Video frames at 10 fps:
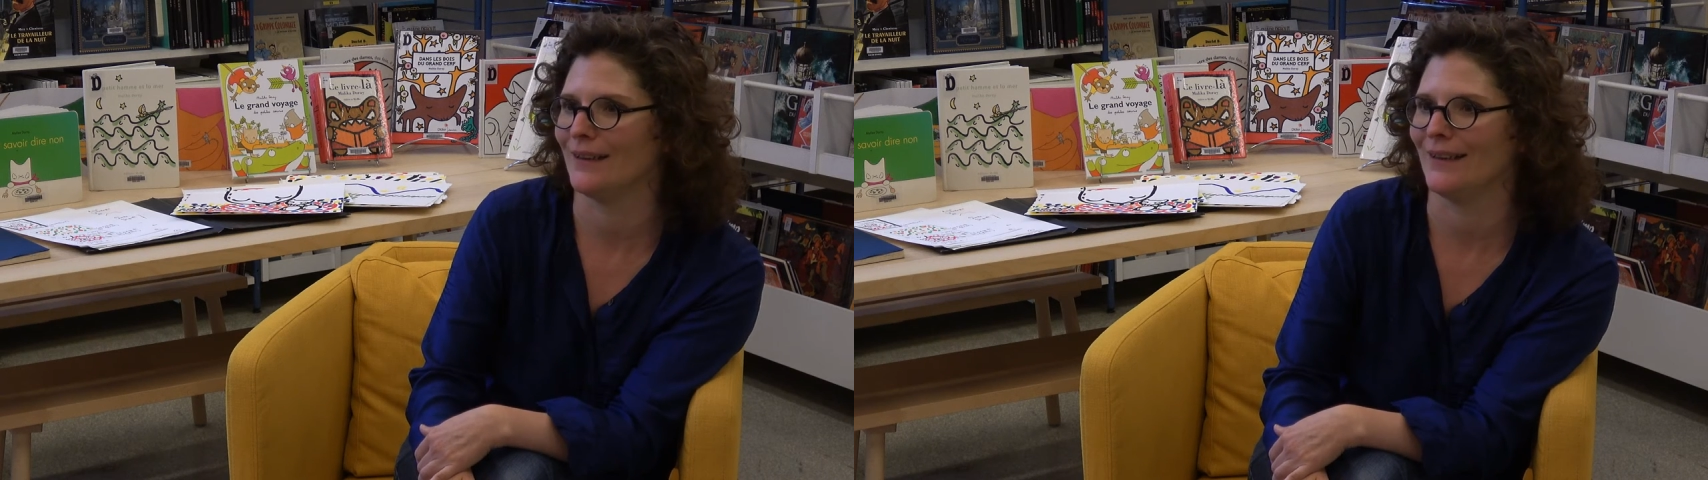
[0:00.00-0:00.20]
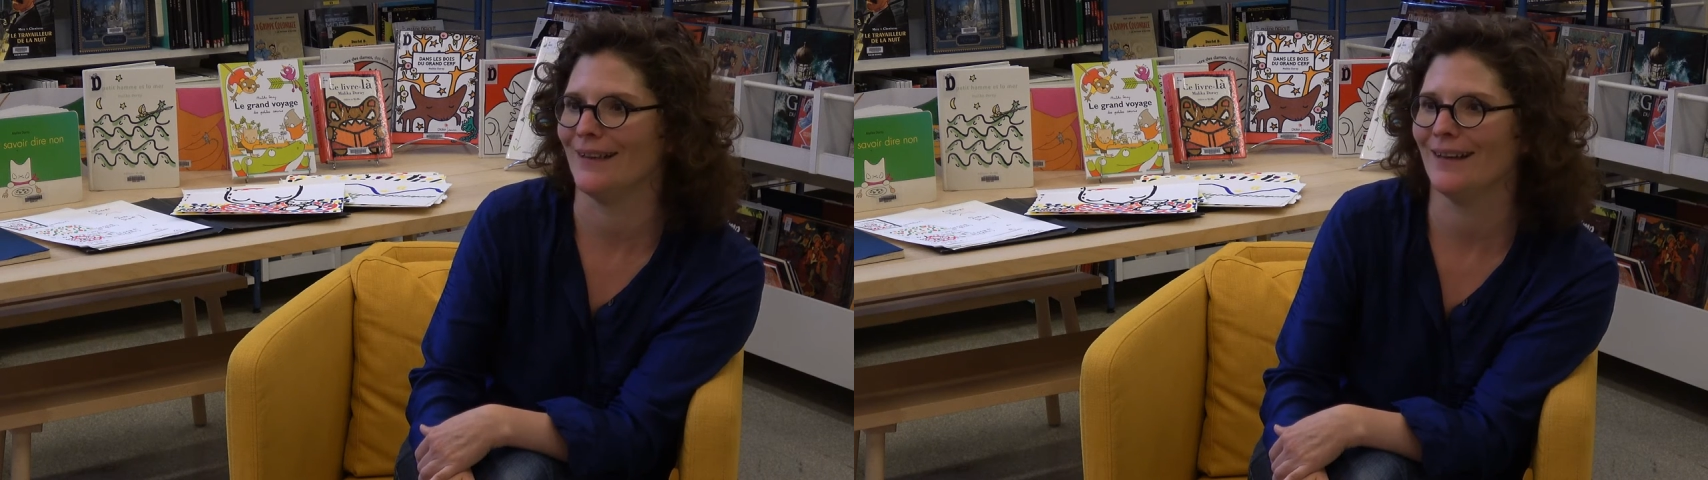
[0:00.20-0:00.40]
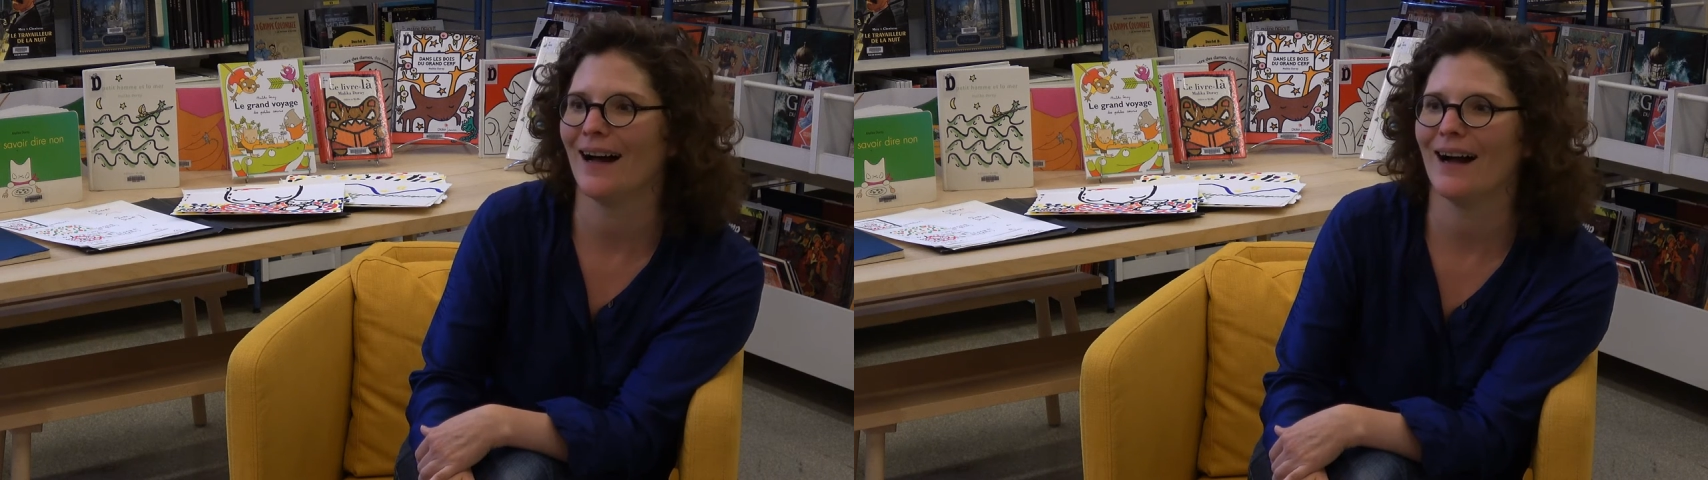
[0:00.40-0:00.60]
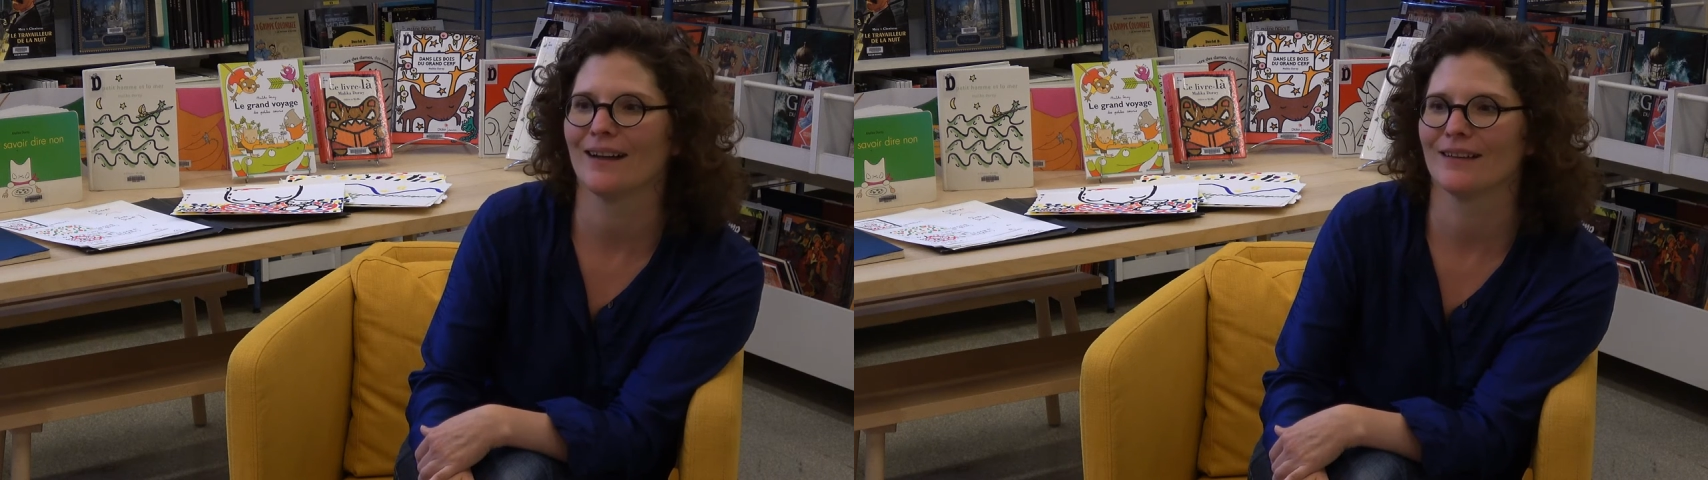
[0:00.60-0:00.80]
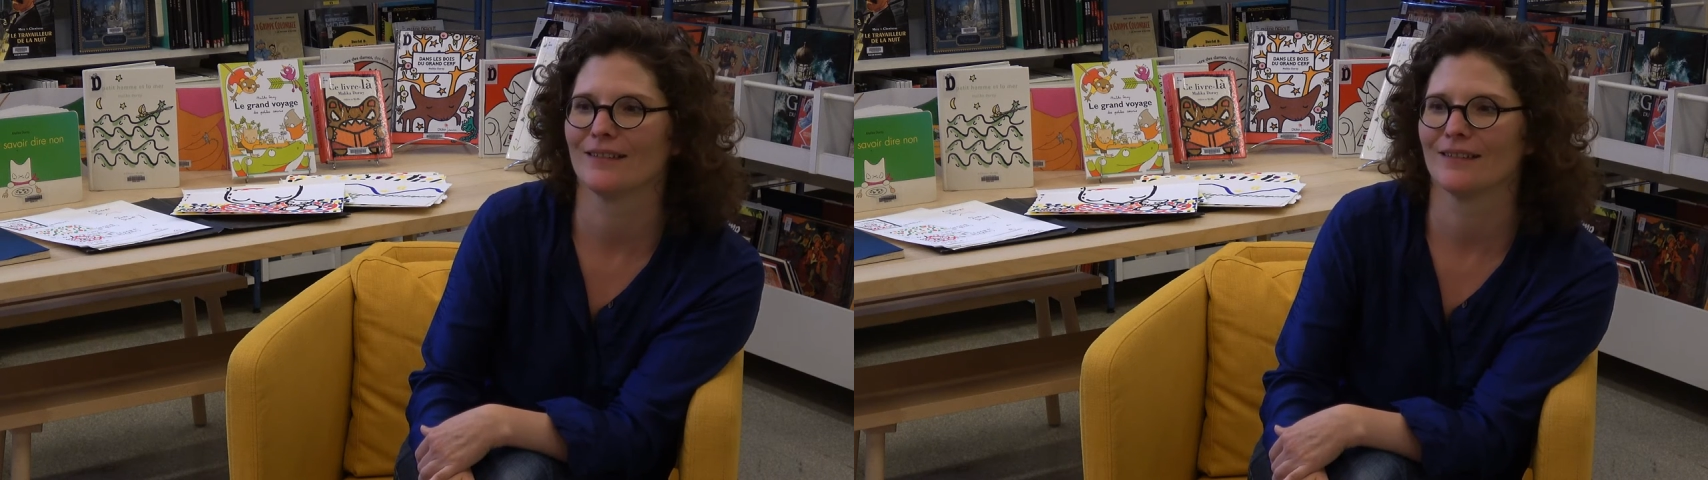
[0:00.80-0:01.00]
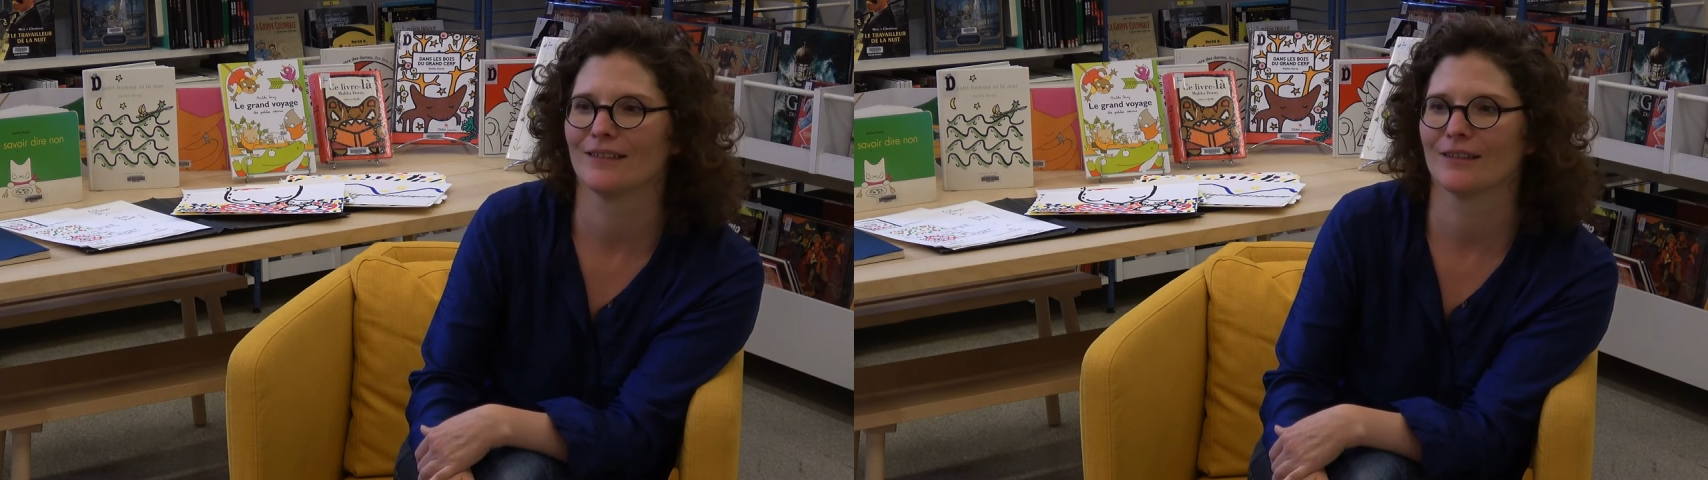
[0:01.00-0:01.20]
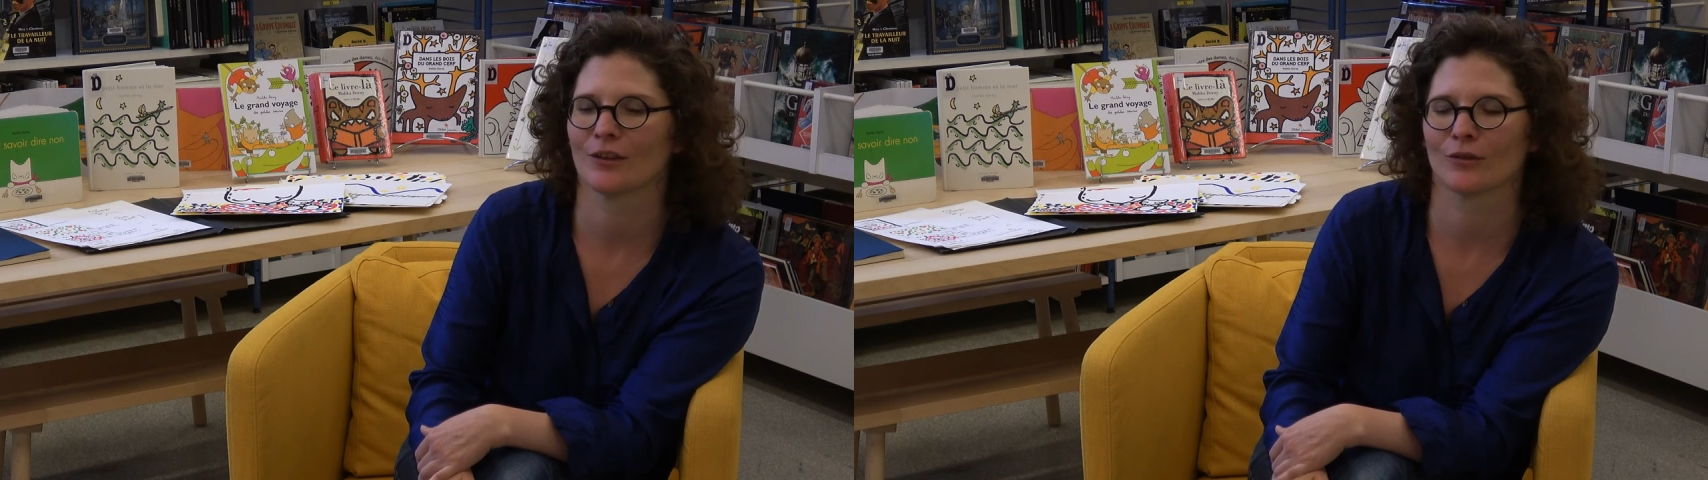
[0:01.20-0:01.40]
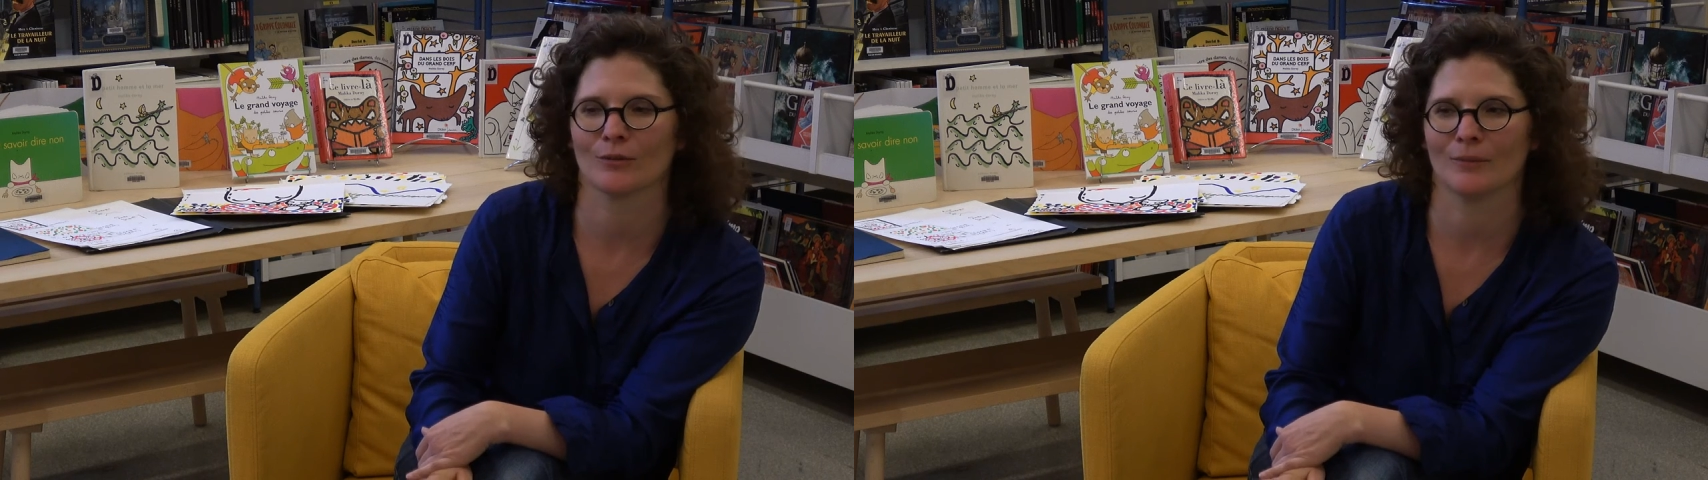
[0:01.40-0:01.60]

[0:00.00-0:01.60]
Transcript: Et là, quand